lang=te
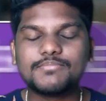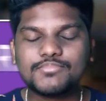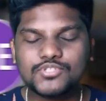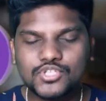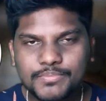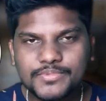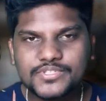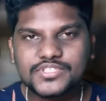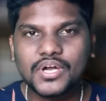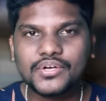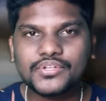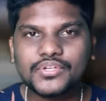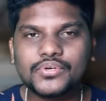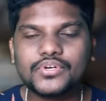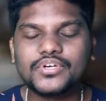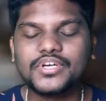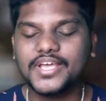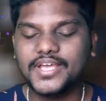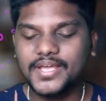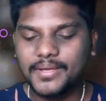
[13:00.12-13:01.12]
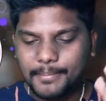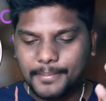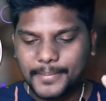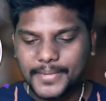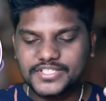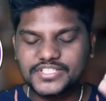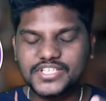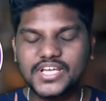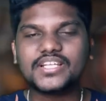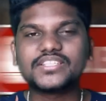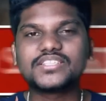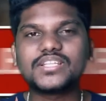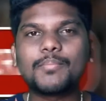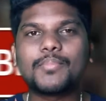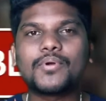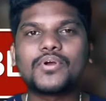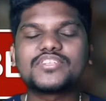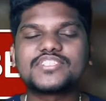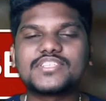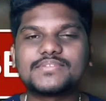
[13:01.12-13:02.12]
ఎపిసోడ్ మిస్ కావద్దు అనుకుంటే మన ఛానల్
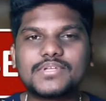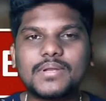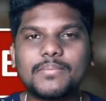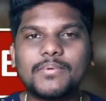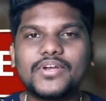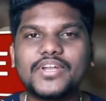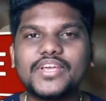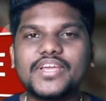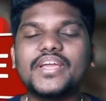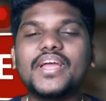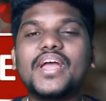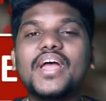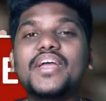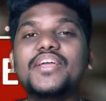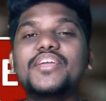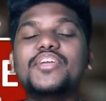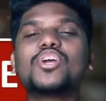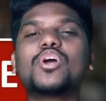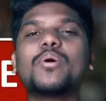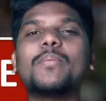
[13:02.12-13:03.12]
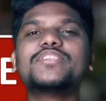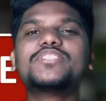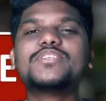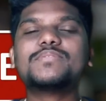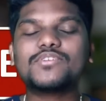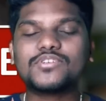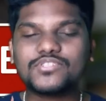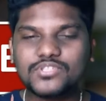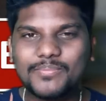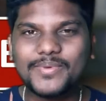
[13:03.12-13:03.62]
తప్పకుండా సబ్స్క్రైబ్ అవ్వండి ఇంకో మంచి తో